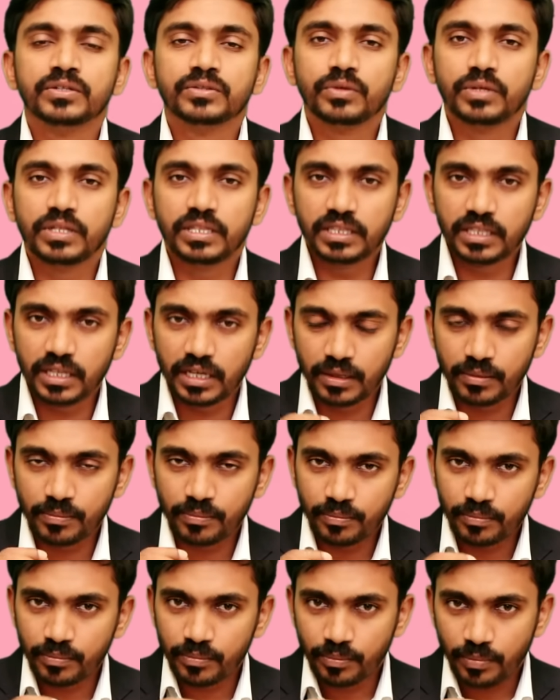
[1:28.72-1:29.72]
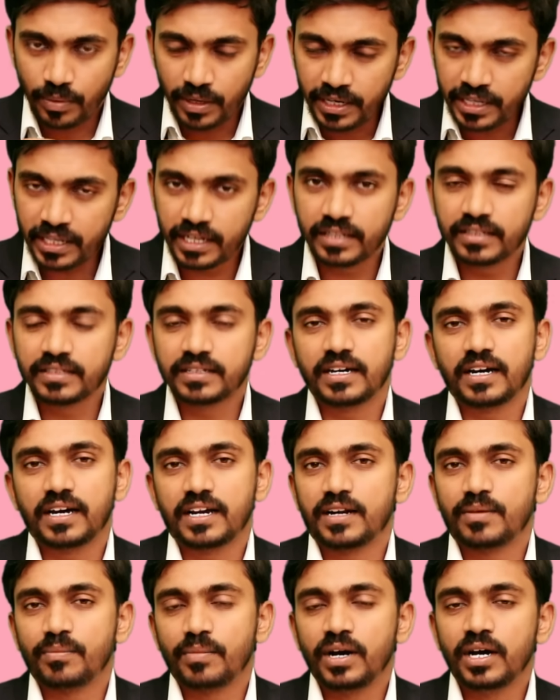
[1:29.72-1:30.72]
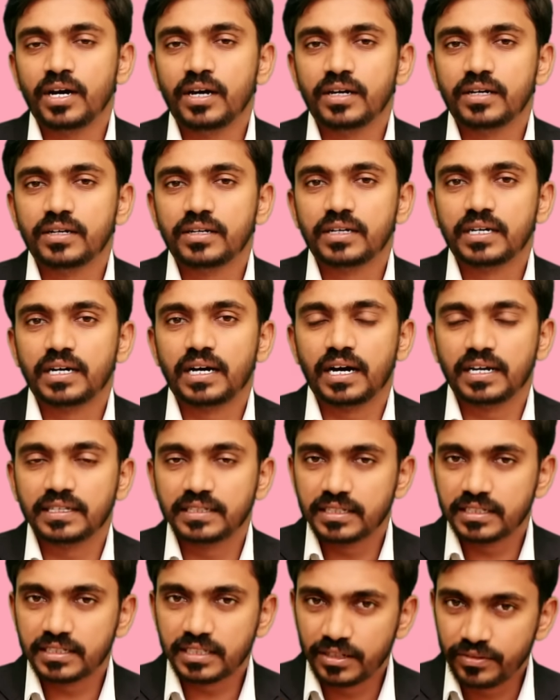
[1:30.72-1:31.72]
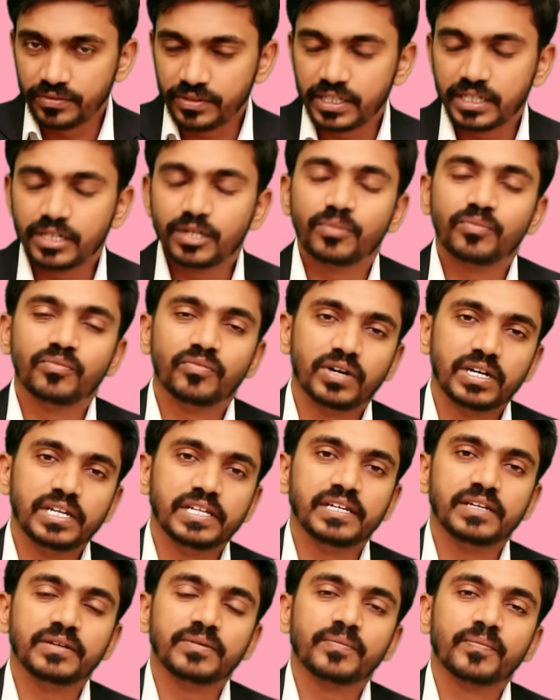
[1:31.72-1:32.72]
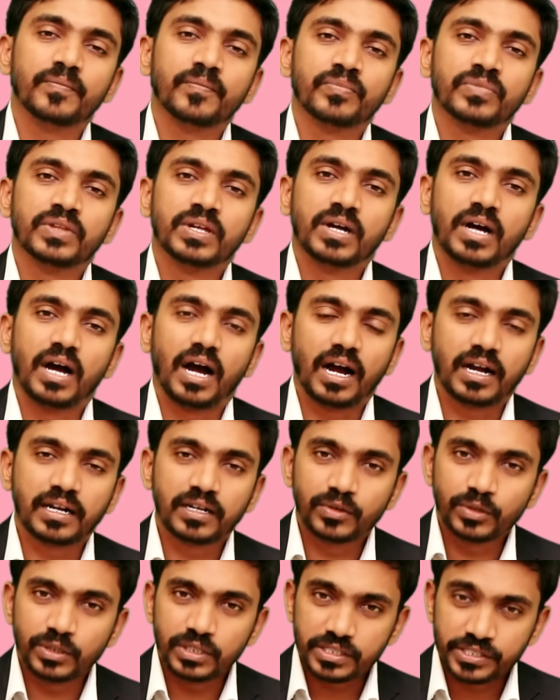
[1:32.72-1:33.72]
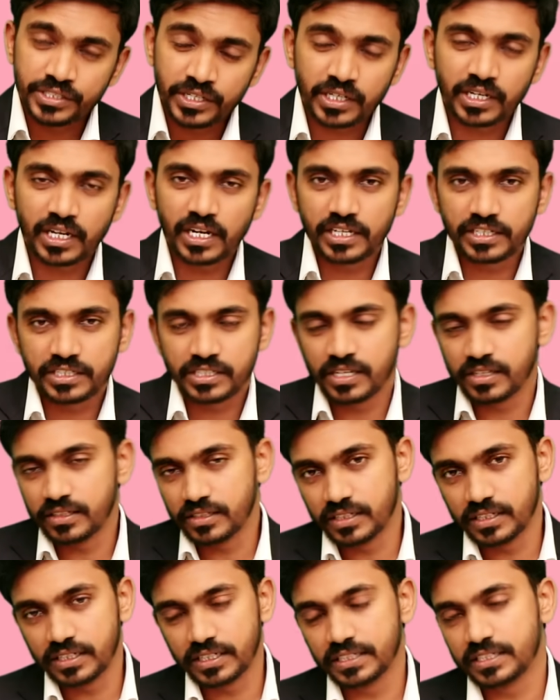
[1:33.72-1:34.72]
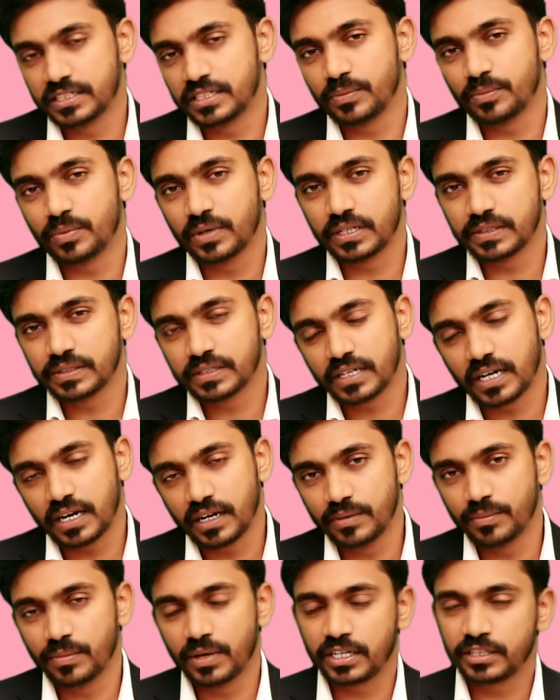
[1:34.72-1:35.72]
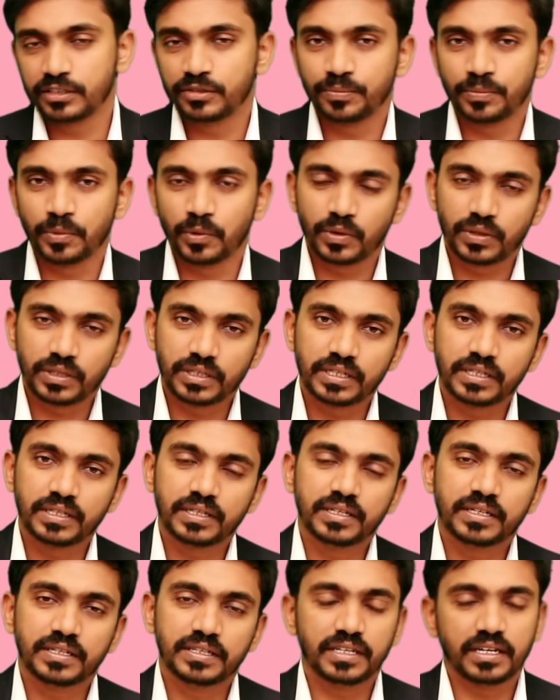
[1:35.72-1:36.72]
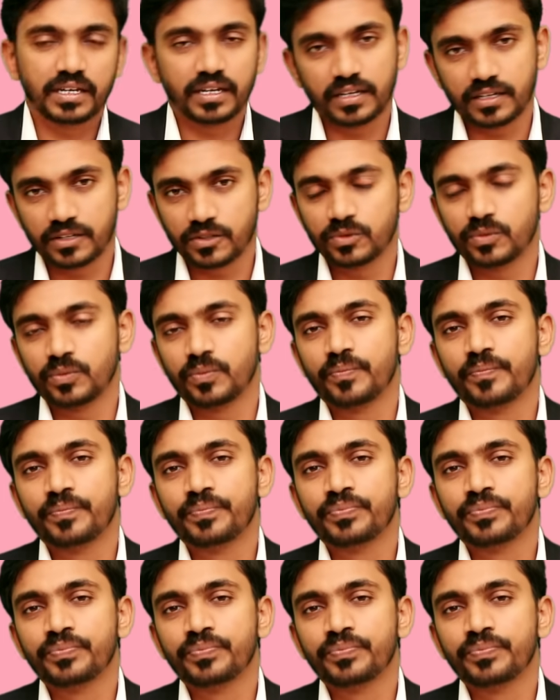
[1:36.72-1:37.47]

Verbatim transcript: ஸோ இந்த படியிறது காரணமாக அந்த இடத்துல வீக்கம் வலி அங்கே வந்து சர்க்குலேஷன் அது டிஸ்டர்ப் பண்ணுறது கால் மரத்து போகிறது இதெல்லாம் இருக்கும்